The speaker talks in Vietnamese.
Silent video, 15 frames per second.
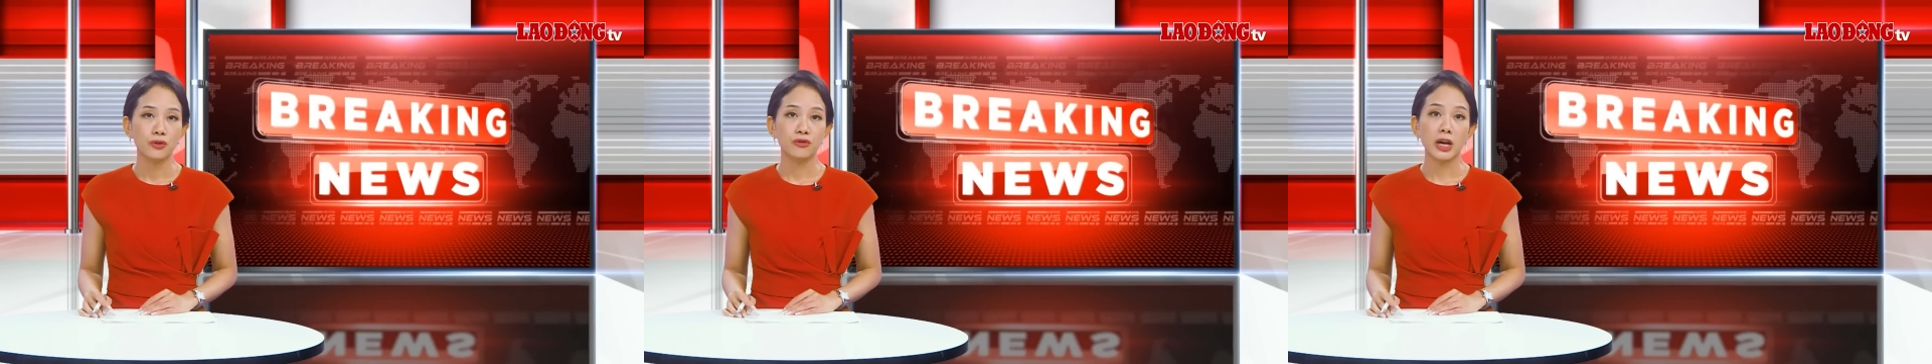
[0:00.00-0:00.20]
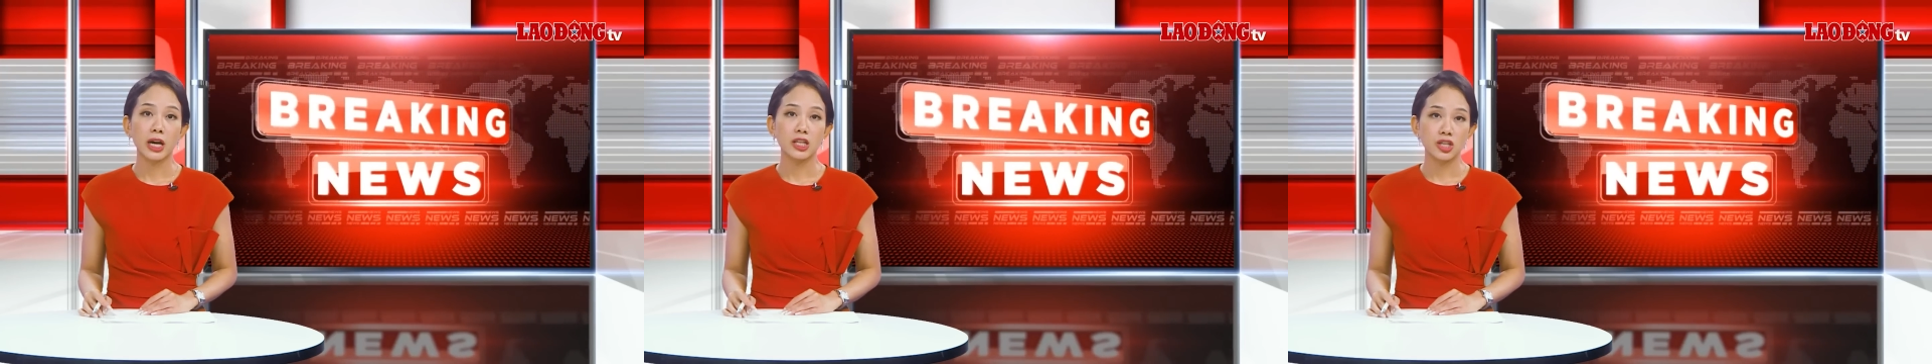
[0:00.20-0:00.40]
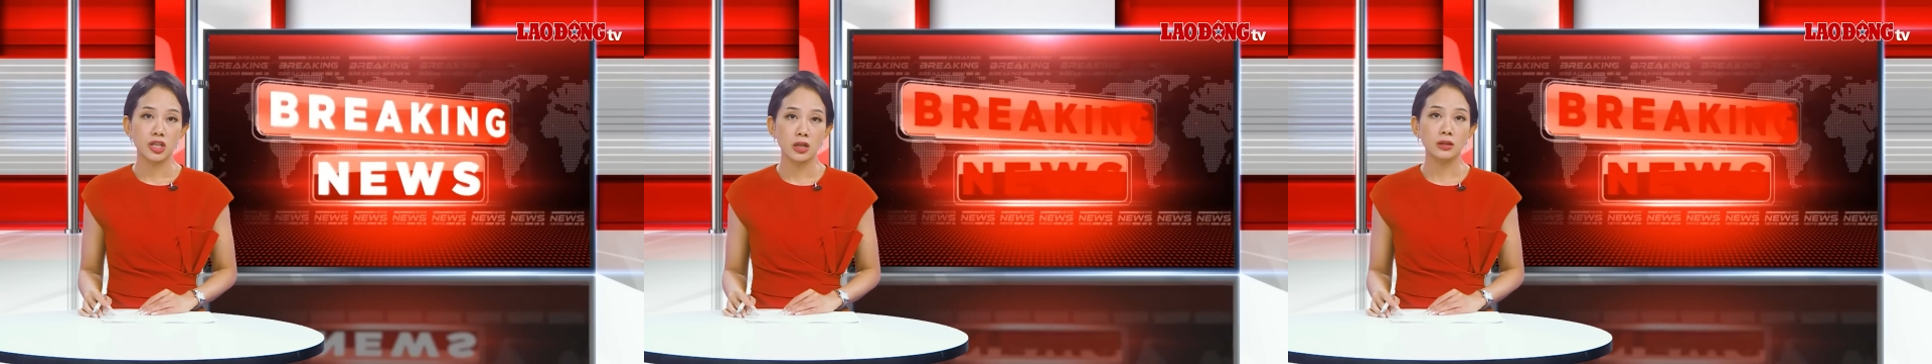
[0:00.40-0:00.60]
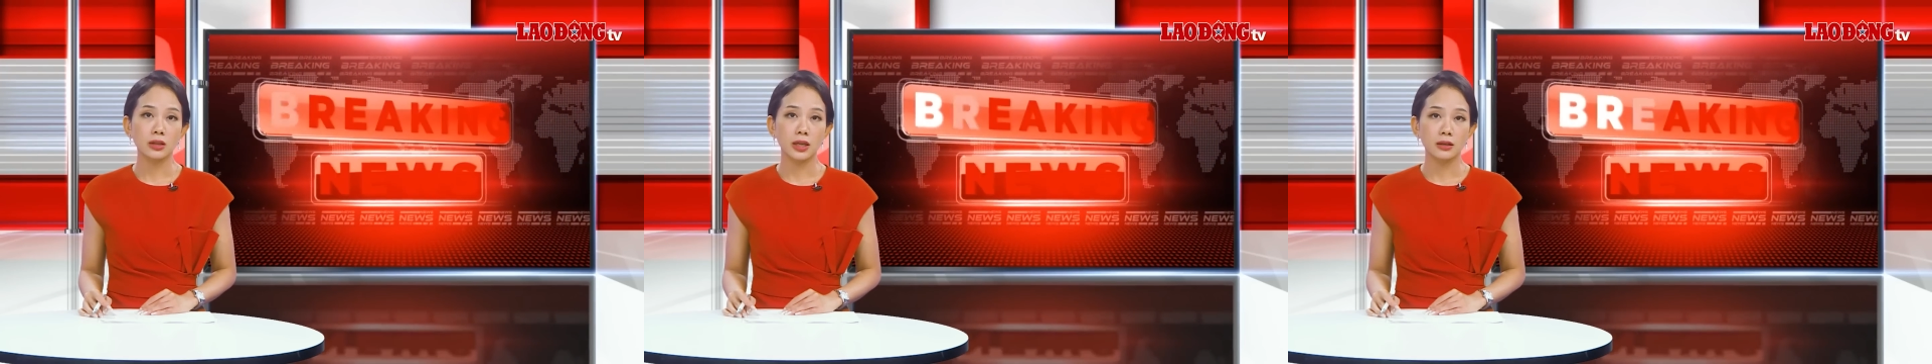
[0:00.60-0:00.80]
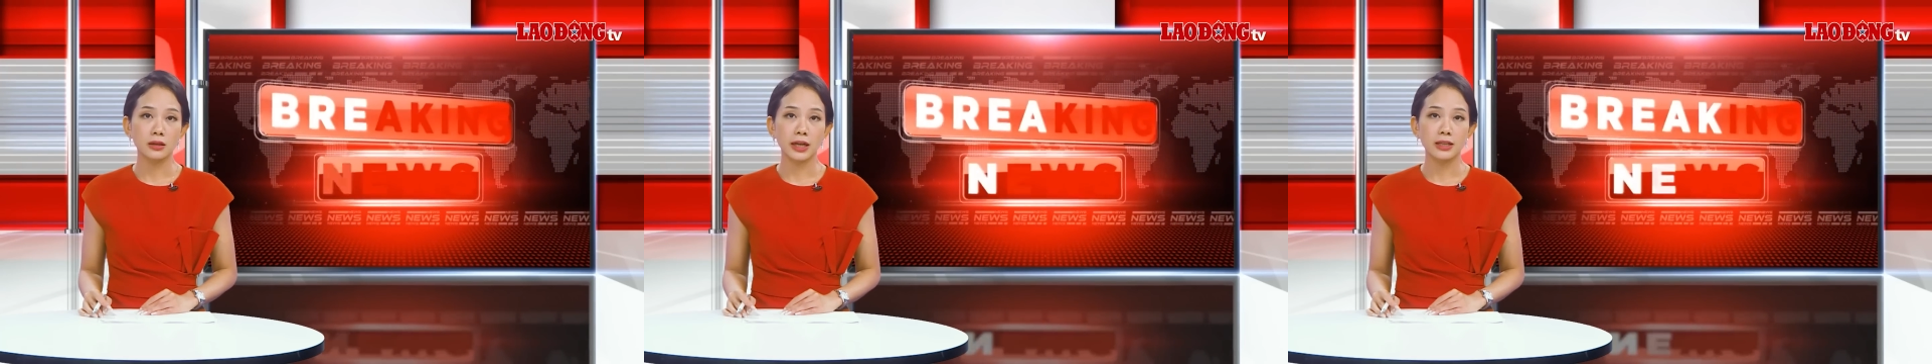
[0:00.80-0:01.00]
và Trương
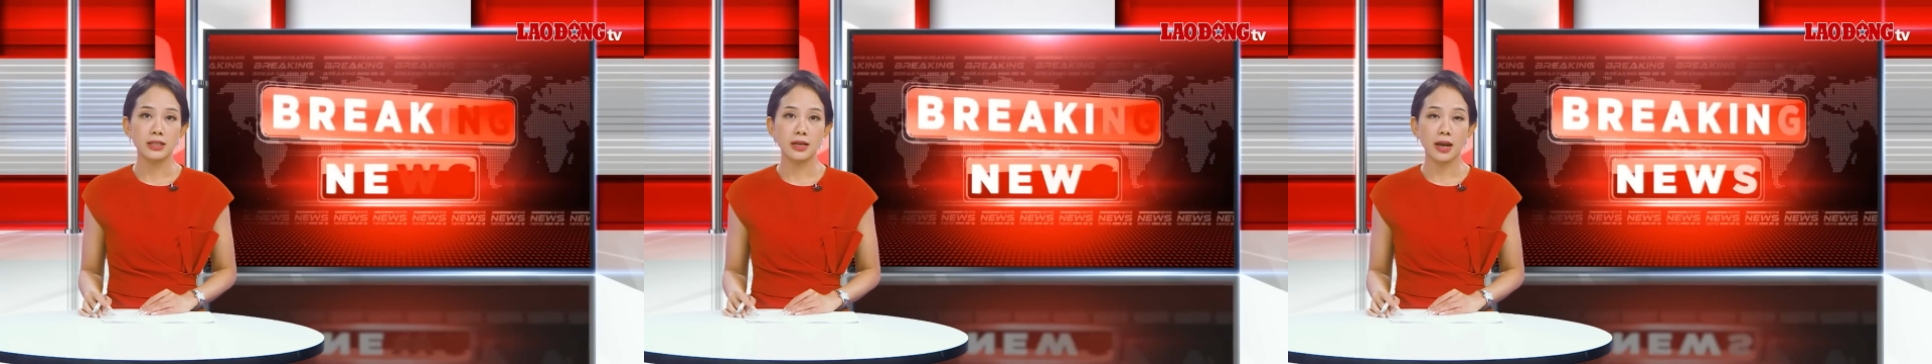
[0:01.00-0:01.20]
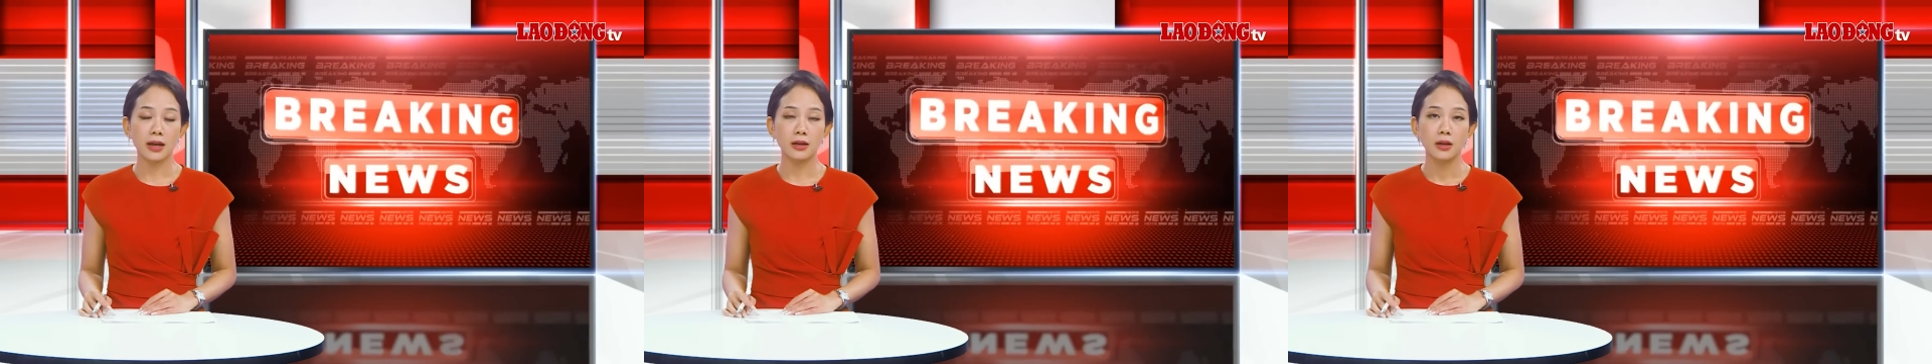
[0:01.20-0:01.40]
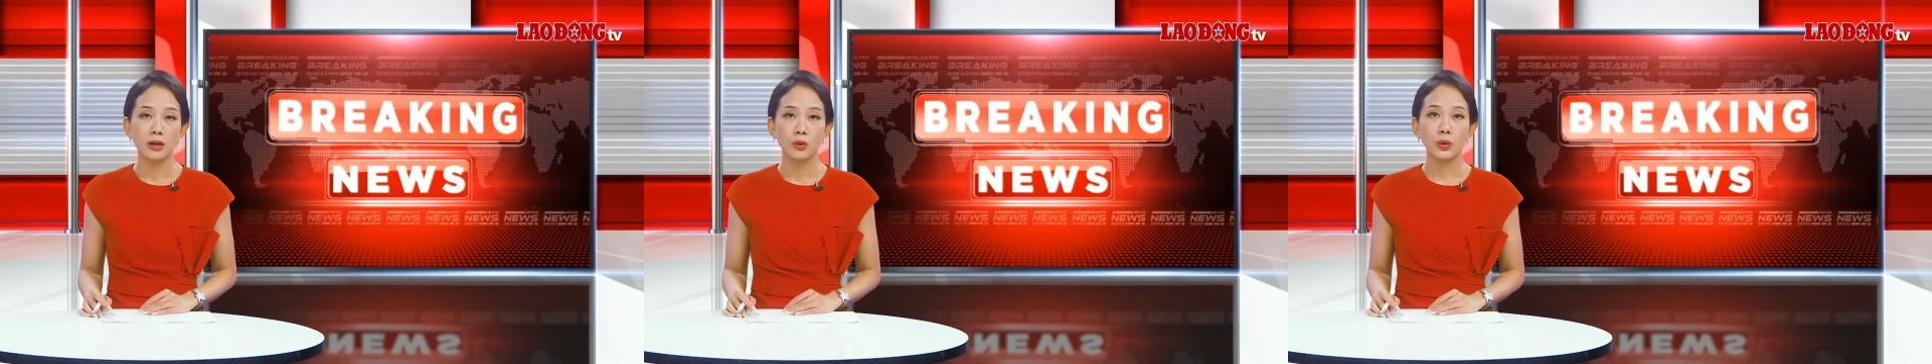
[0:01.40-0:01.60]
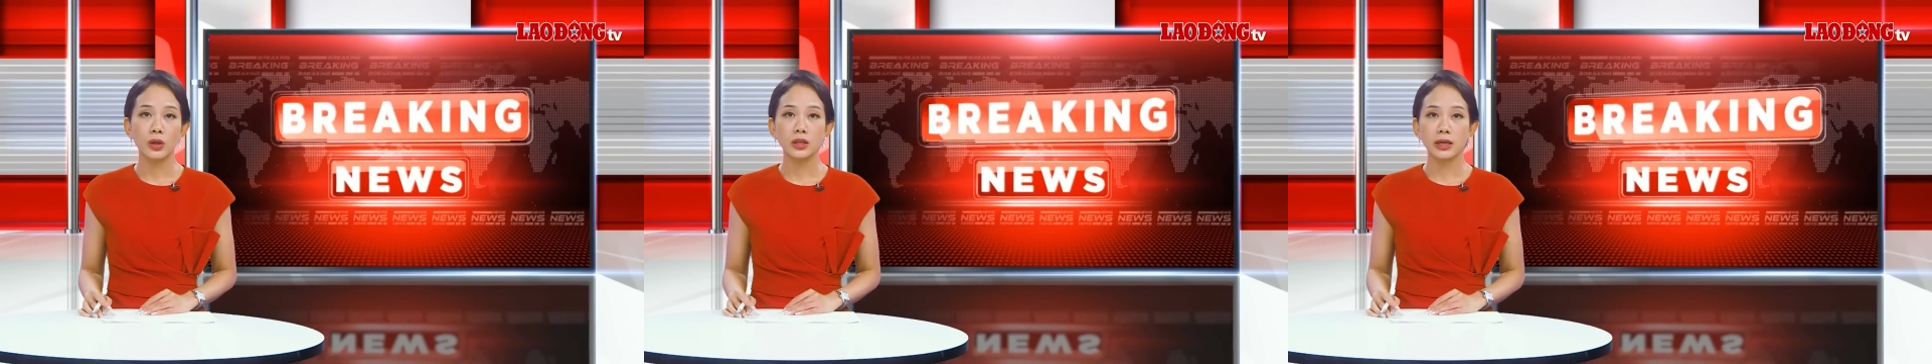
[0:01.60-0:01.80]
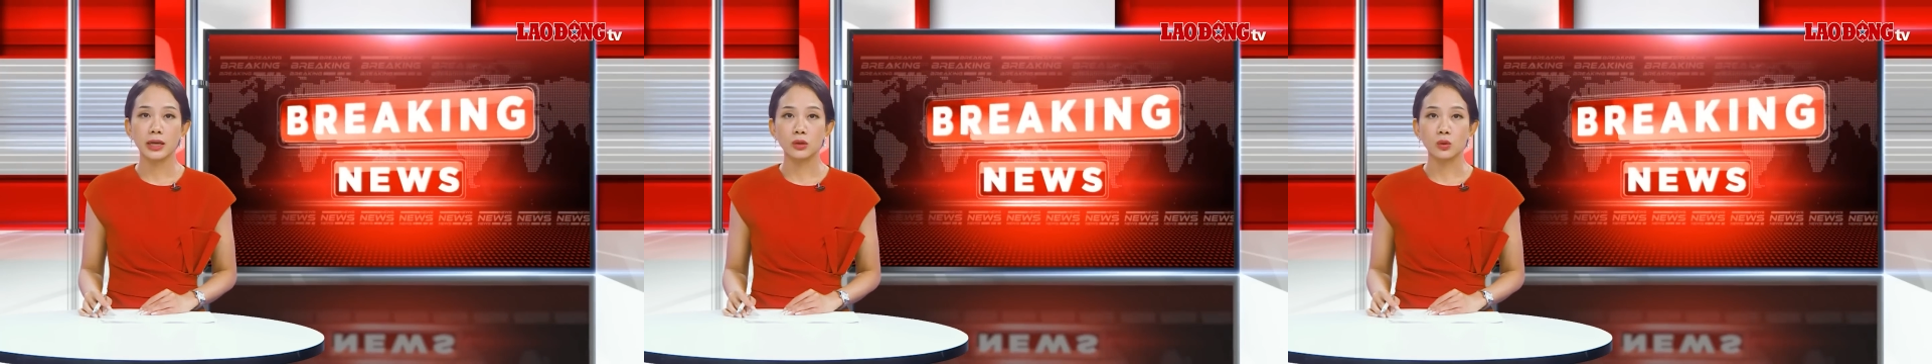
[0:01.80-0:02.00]
Tiến Thanh Trang, nguyên Kế